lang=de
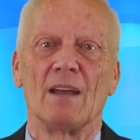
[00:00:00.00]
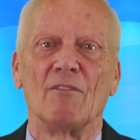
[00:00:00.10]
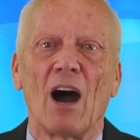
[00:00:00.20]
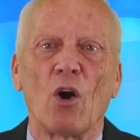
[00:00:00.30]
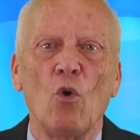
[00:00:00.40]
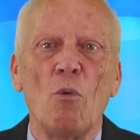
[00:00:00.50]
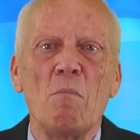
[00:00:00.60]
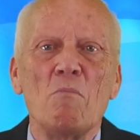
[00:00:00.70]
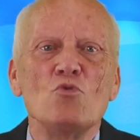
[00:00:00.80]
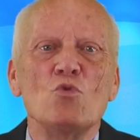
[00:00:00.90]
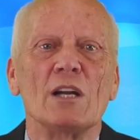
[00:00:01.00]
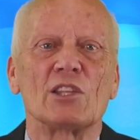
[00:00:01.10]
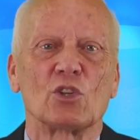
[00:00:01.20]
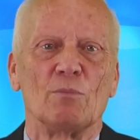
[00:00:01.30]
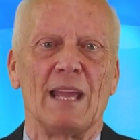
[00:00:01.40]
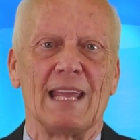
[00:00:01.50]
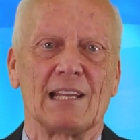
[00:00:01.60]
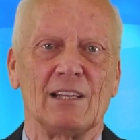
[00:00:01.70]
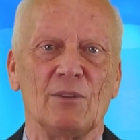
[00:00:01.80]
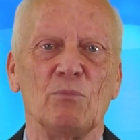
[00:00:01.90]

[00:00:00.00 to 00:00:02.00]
warum nur zum Henkel